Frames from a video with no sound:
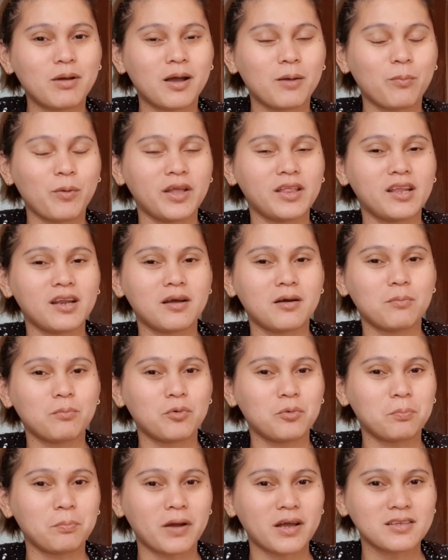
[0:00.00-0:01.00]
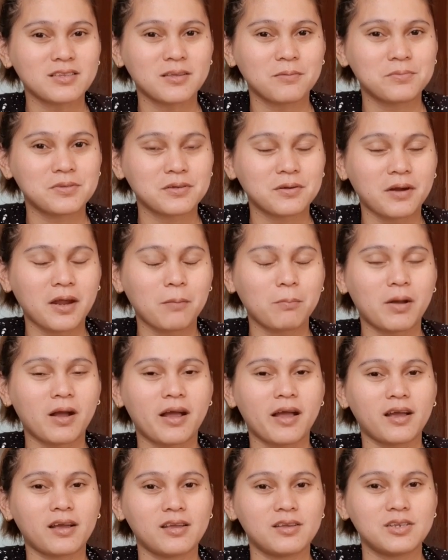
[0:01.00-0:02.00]
baka pwede naman po pakisubscribe
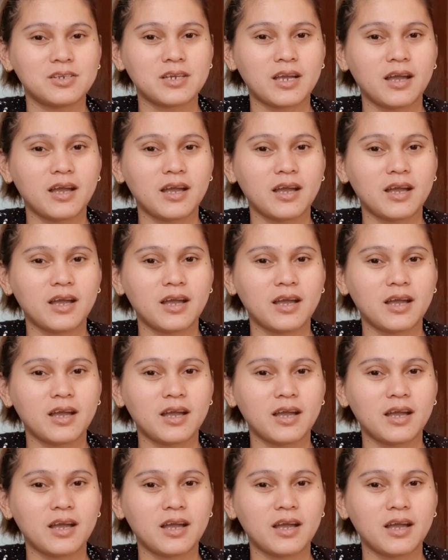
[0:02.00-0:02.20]
ang aking